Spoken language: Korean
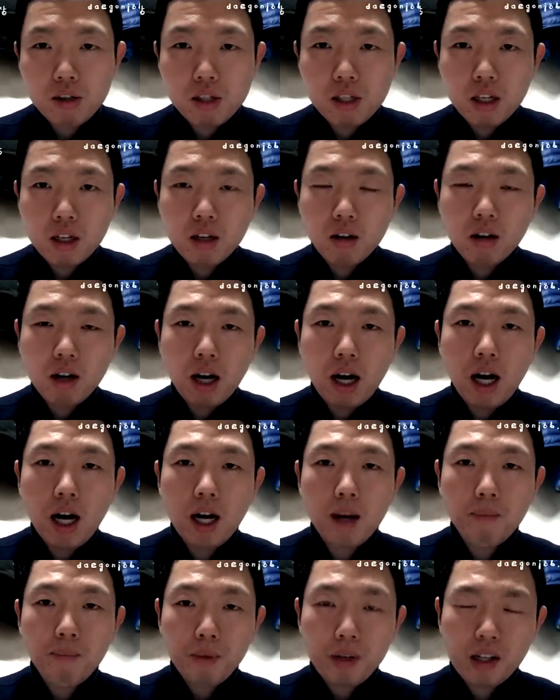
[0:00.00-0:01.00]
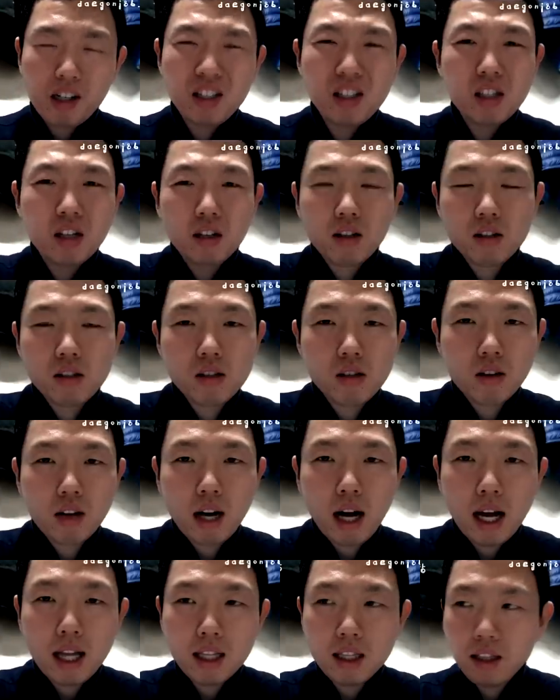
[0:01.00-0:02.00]
스티커가
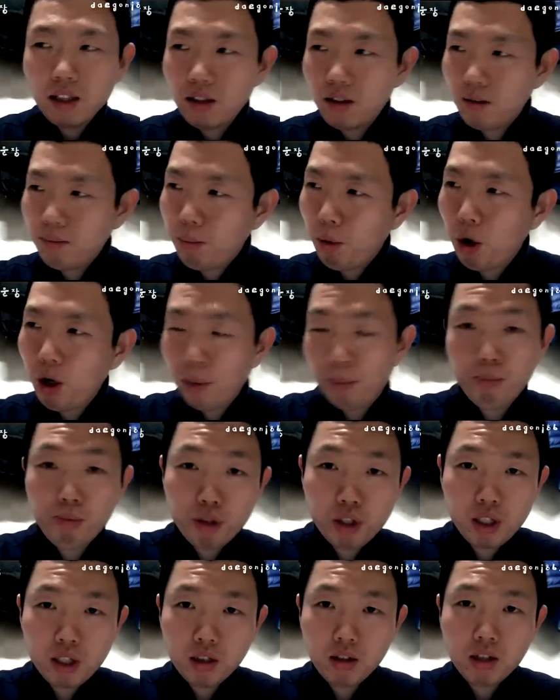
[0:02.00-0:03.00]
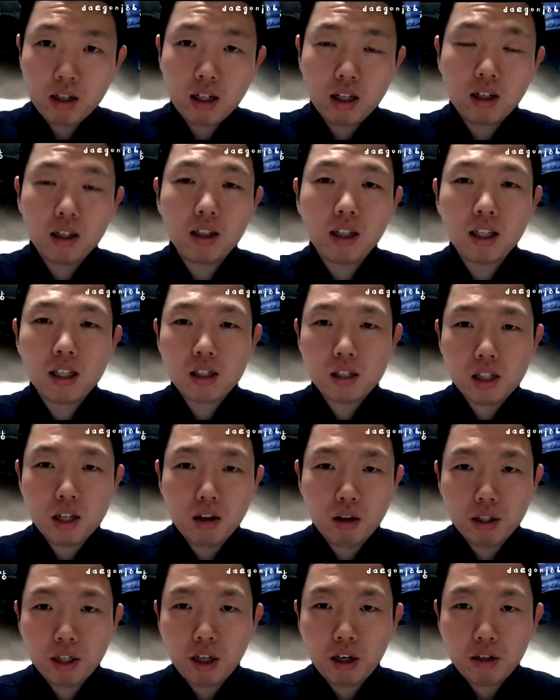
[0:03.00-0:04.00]
끈적끈적한 뭔가 붙이는 거니까 그게
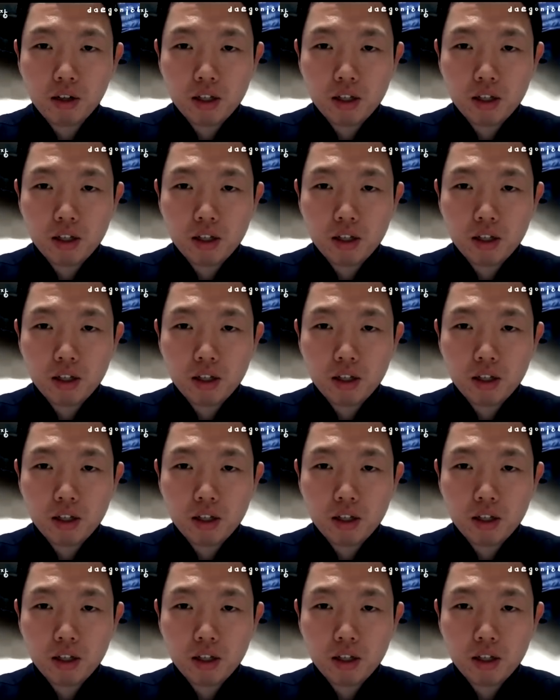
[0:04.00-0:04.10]
스티커잖아요.